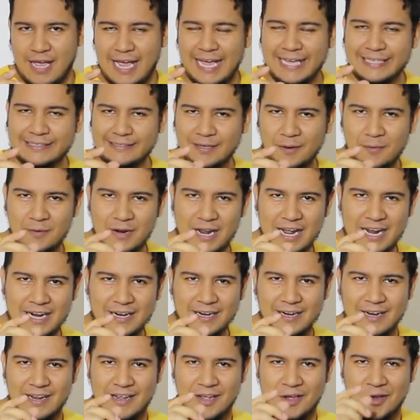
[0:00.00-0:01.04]
Es
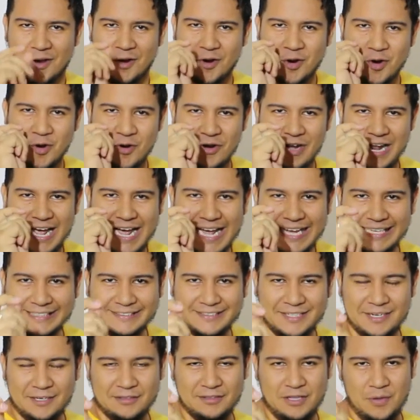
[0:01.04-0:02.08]
hablar con
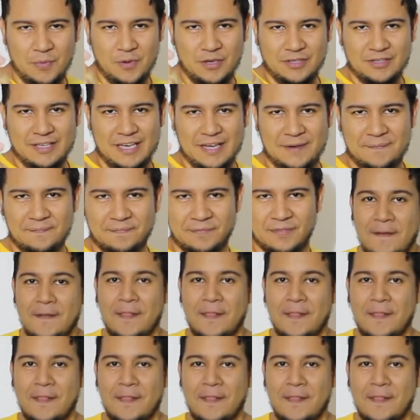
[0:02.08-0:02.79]
asertividad.